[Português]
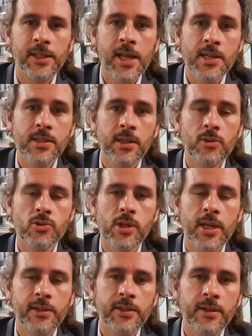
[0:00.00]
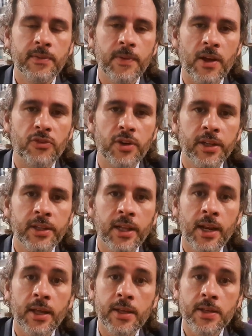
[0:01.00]
Nesta newsletter, a Fernanda
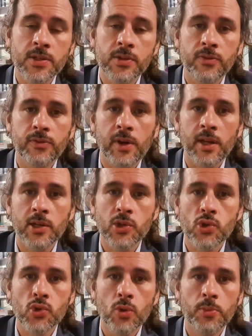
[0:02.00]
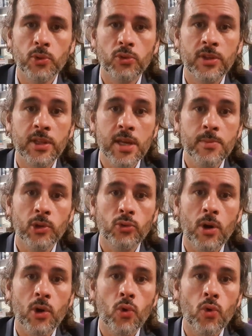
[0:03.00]
Lains fala sobre o tema
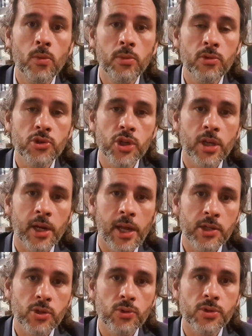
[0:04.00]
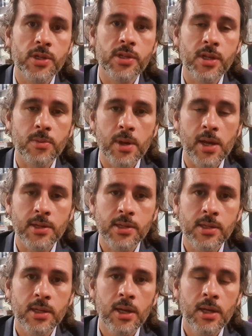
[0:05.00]
do acúmulo de créditos de
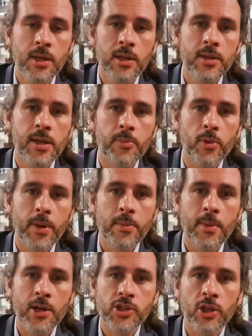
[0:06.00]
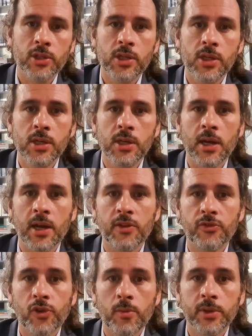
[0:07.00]
CMS e a problemática que a
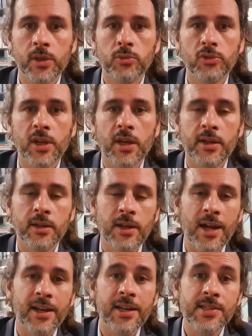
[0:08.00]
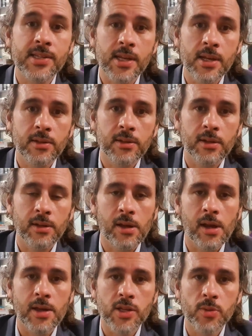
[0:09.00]
reforma tributária acrescenta
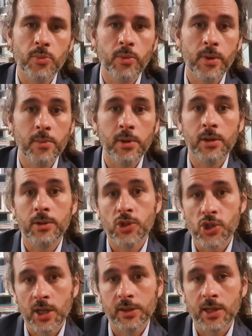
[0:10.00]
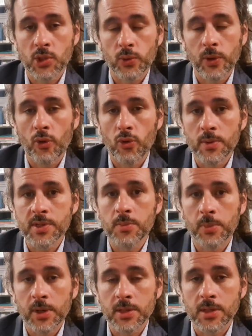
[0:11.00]
a esse problema já tradicional em algumas
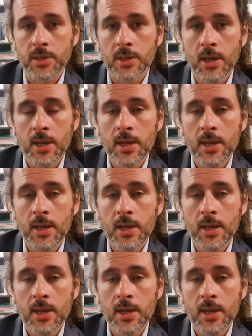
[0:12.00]
empresas.